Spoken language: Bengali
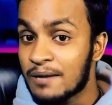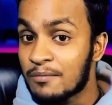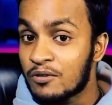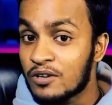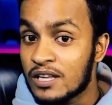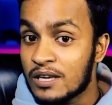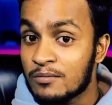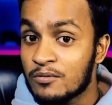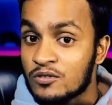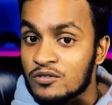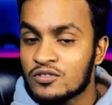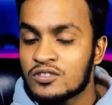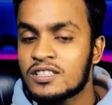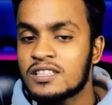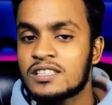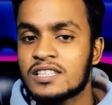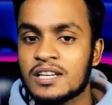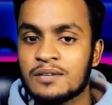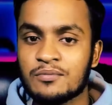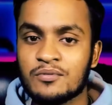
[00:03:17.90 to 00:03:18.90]
কেবল এবং যদি
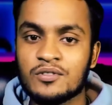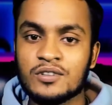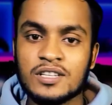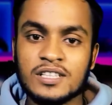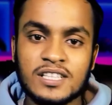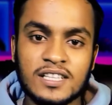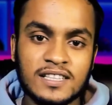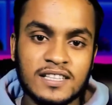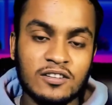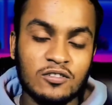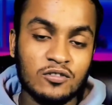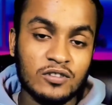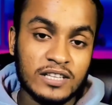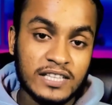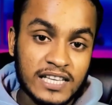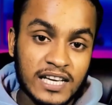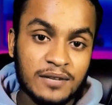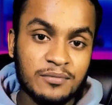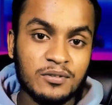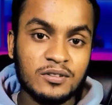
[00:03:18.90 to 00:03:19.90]
সেই ফোনটির সাথে কোনো
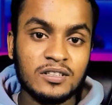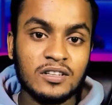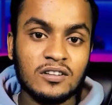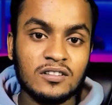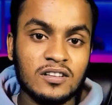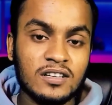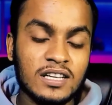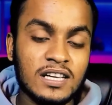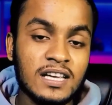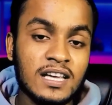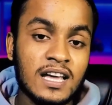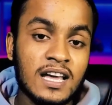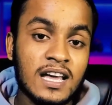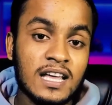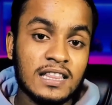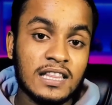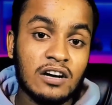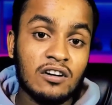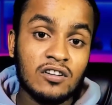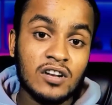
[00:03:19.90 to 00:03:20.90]
ইয়ারফোন দেওয়া থাকে
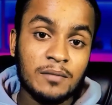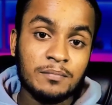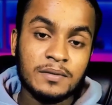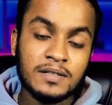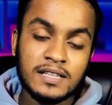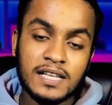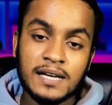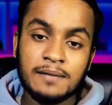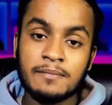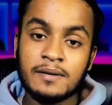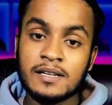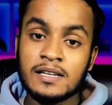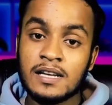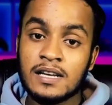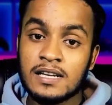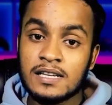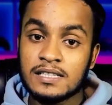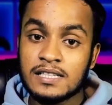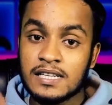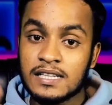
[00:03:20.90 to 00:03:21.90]
তাহলে আপনি দেখবেন
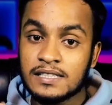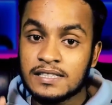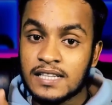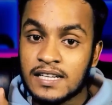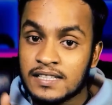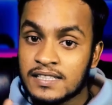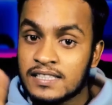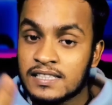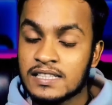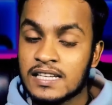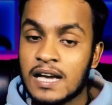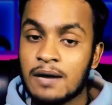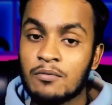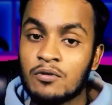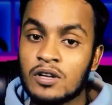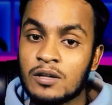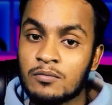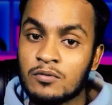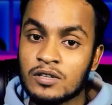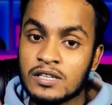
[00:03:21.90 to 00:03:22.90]
সেই চার্জিং
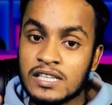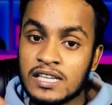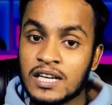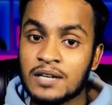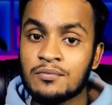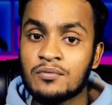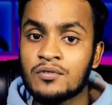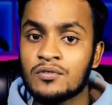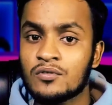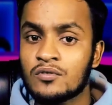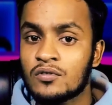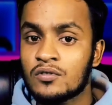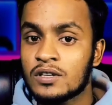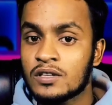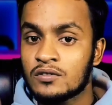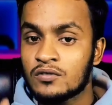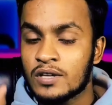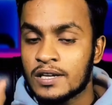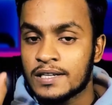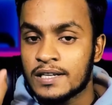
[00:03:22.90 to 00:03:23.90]
কেবল এবং ইয়ারফোনগুলো
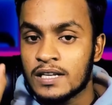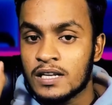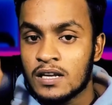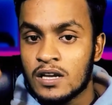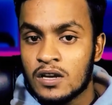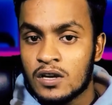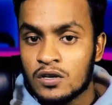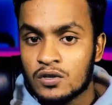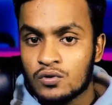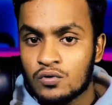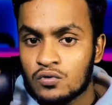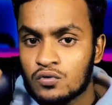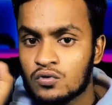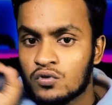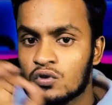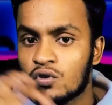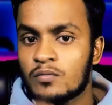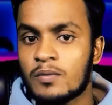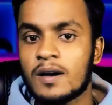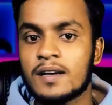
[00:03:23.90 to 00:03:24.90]
কিন্তু একটি
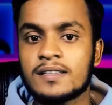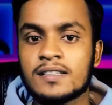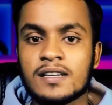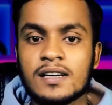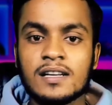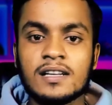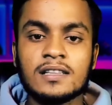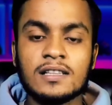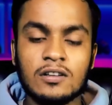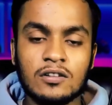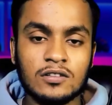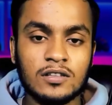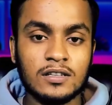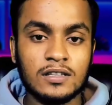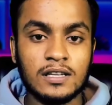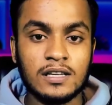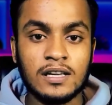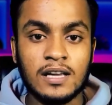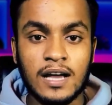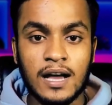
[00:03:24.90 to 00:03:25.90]
সুন্দর ভাজাকারে দেওয়া
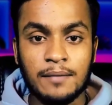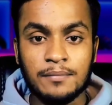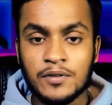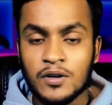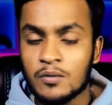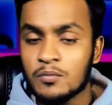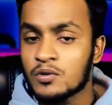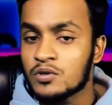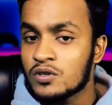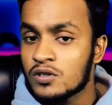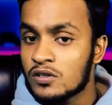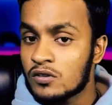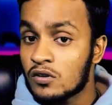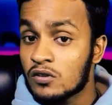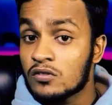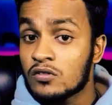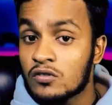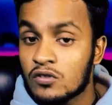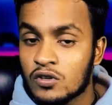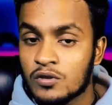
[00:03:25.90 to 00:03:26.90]
থাকে আপনি অবশ্যই
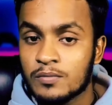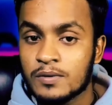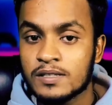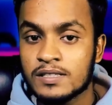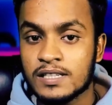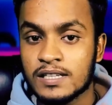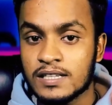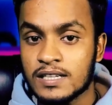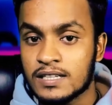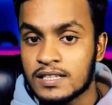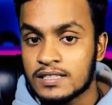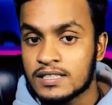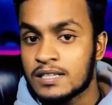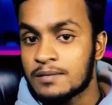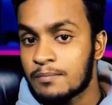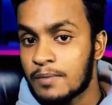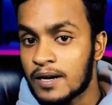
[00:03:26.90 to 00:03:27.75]
লক্ষ্য করবেন যে এখানে সেই